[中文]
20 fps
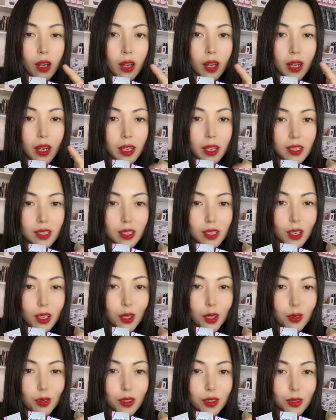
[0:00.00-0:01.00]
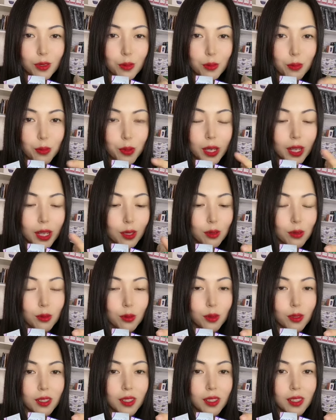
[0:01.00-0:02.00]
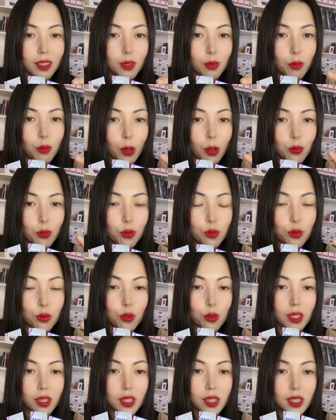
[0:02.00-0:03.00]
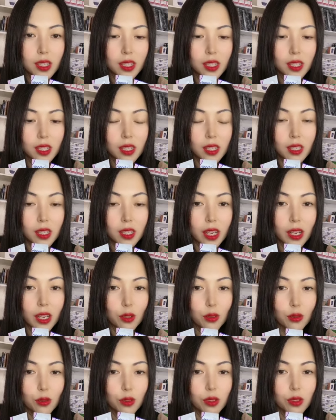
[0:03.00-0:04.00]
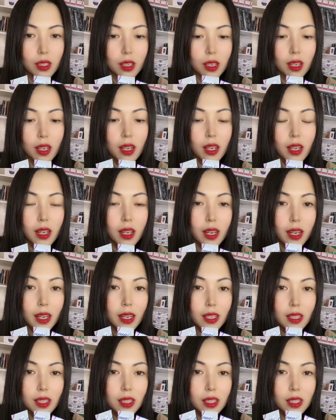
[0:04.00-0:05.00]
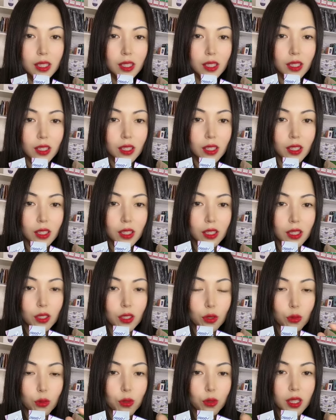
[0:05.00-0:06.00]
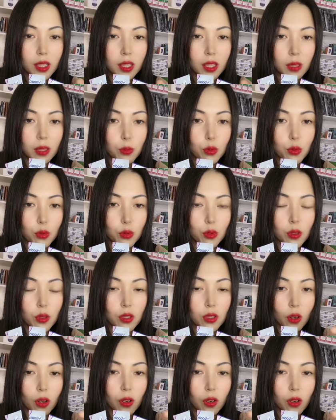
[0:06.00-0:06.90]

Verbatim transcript: 爱吃好的又不爱动、管不住嘴的这些人，还有就是爱吃油腻的，比如说烧